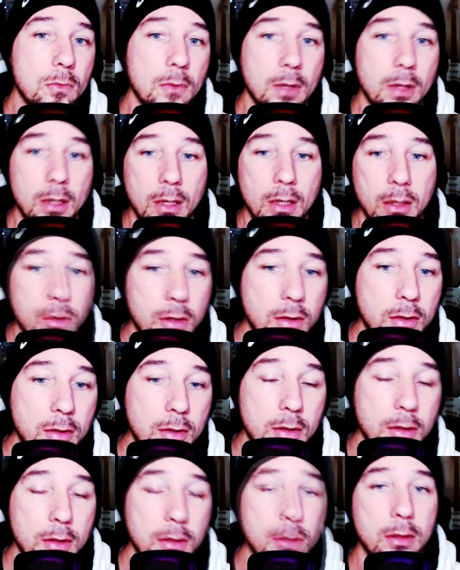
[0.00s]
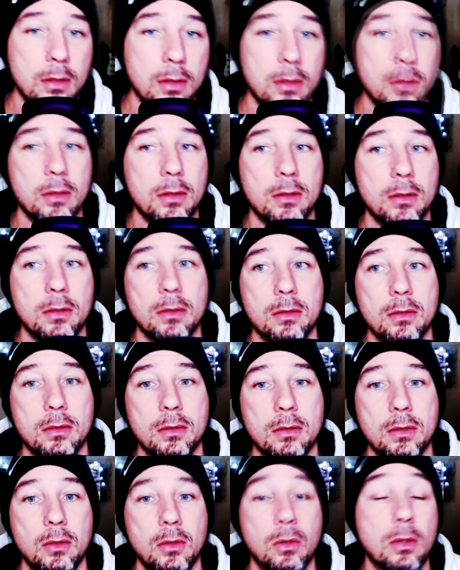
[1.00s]
et d'autres euh,
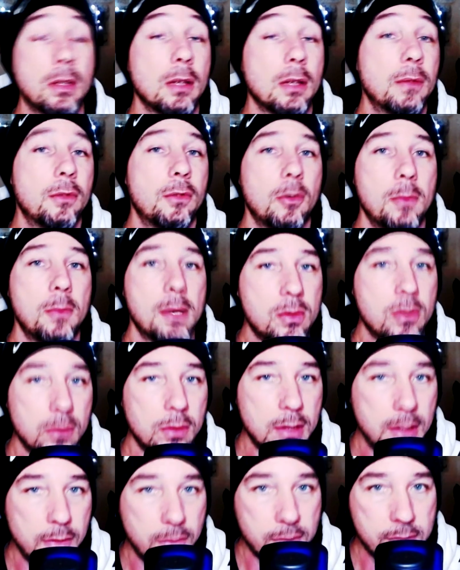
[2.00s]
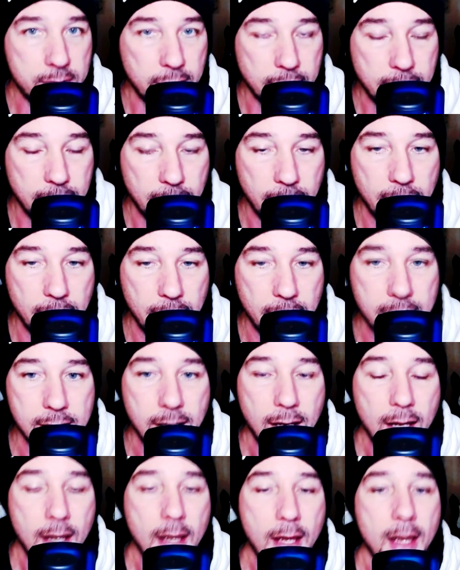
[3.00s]
informations qui vous intéressent.
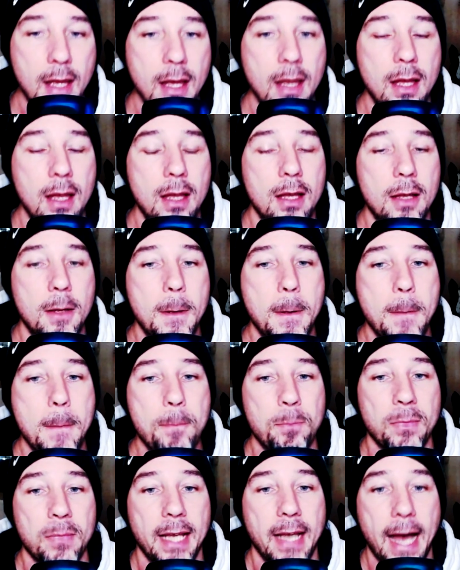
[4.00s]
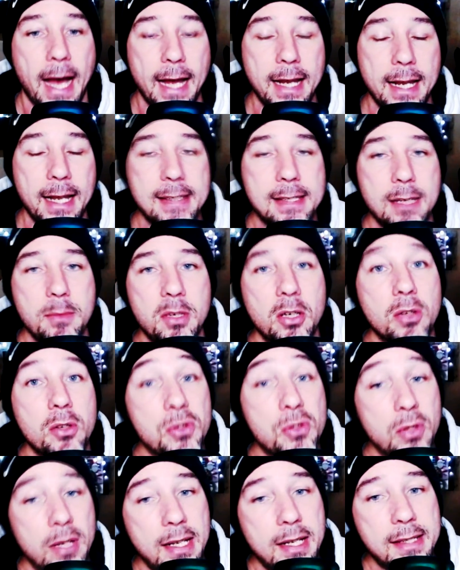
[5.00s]
Allez les amis, on
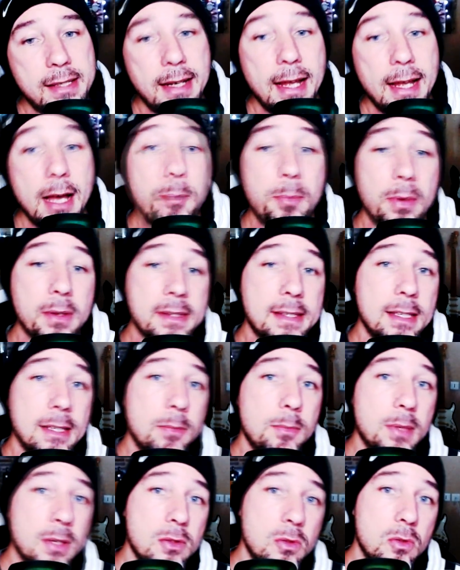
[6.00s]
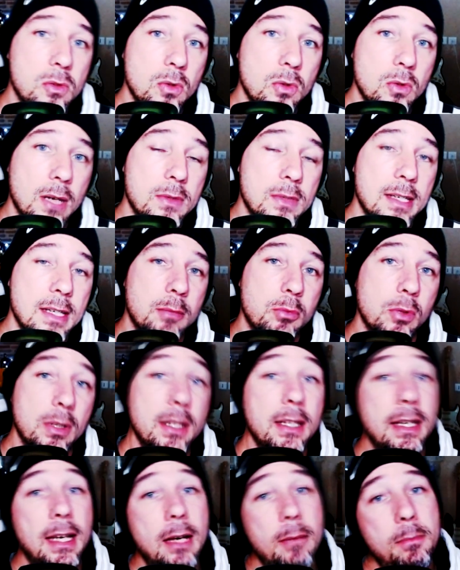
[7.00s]
se laisse là. Pensez bien sûr à vous
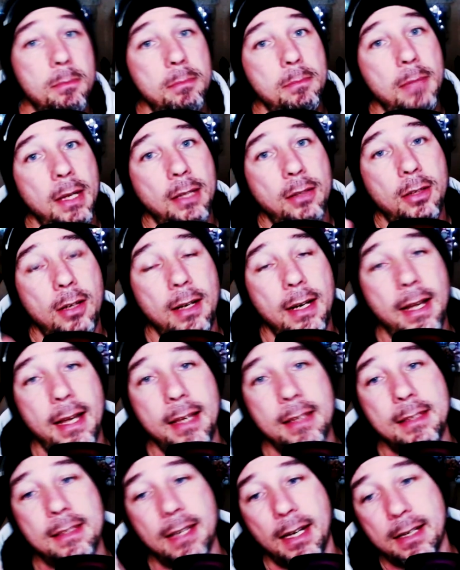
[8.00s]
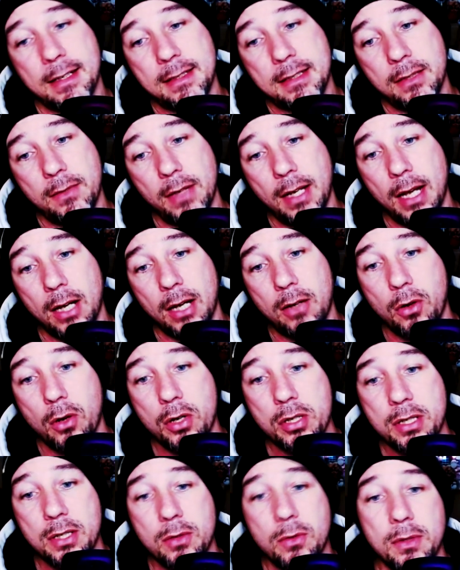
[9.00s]
abonner, à mettre un like, à activer la
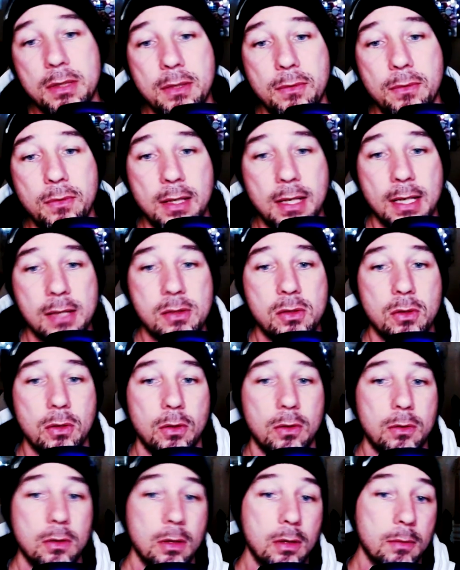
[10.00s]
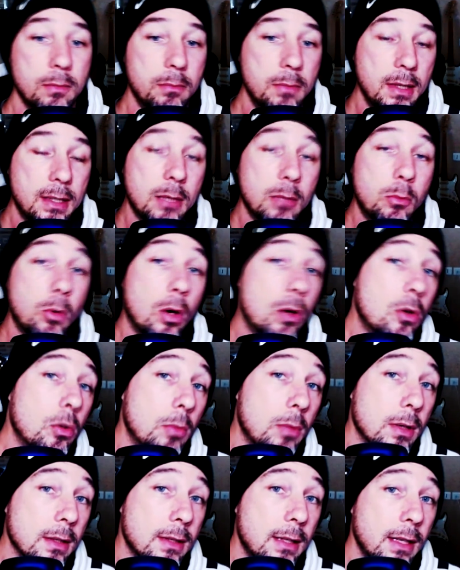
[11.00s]
cloche des notifications. Mettez-moi en
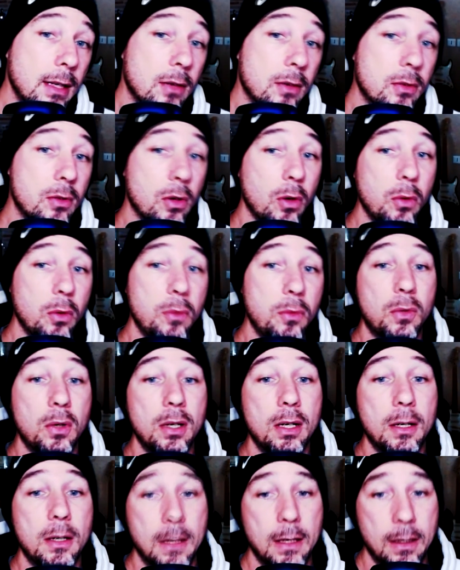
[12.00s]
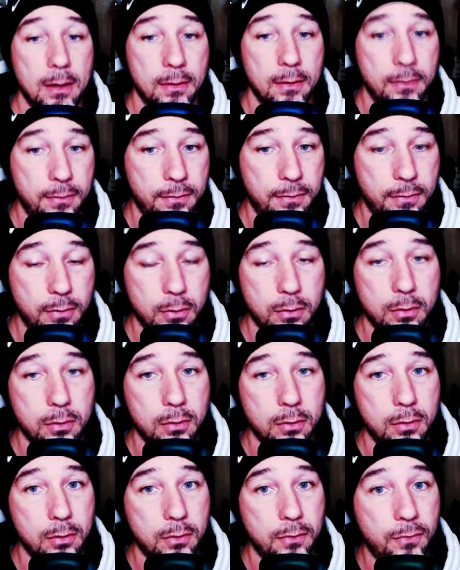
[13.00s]
commentaire, encore une fois,
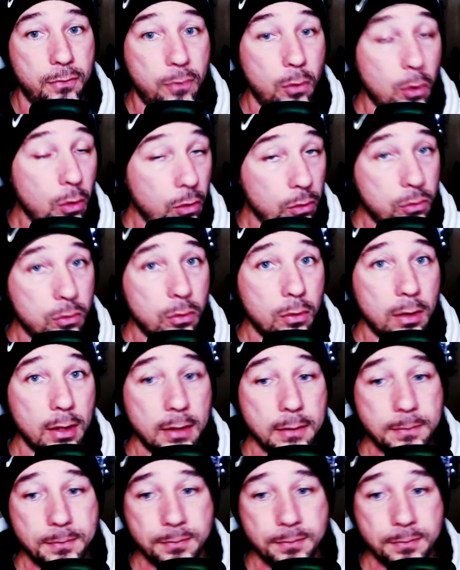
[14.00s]
vos, retours. Hein.